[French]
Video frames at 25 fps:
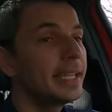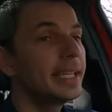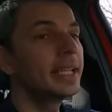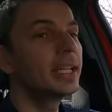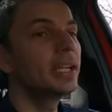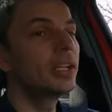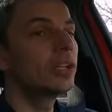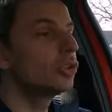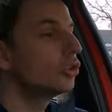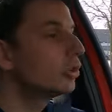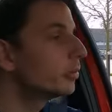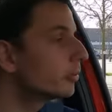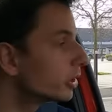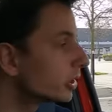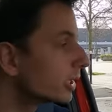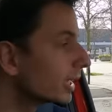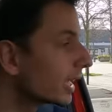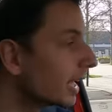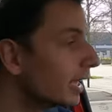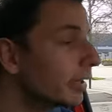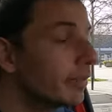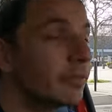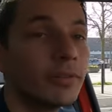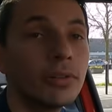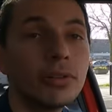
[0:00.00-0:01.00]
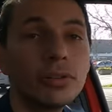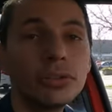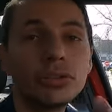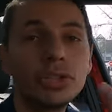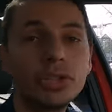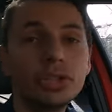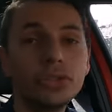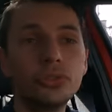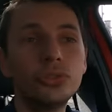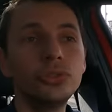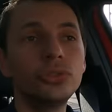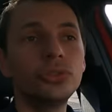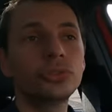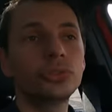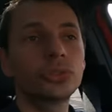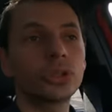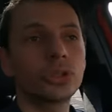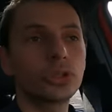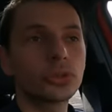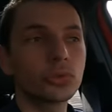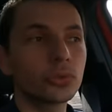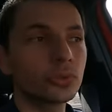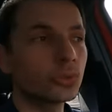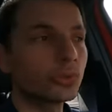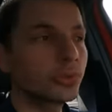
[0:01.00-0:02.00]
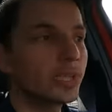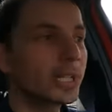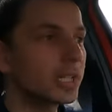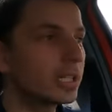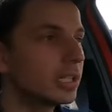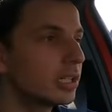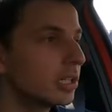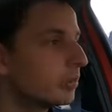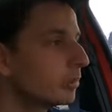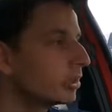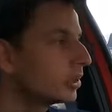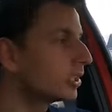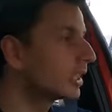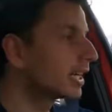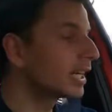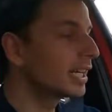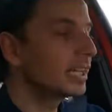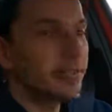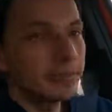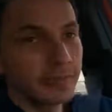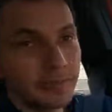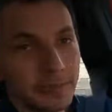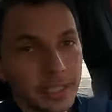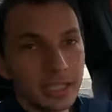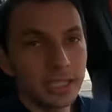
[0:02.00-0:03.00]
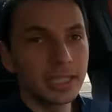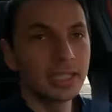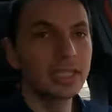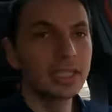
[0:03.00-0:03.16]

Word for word: Et le mode drive, c'est juste conduire en mode drive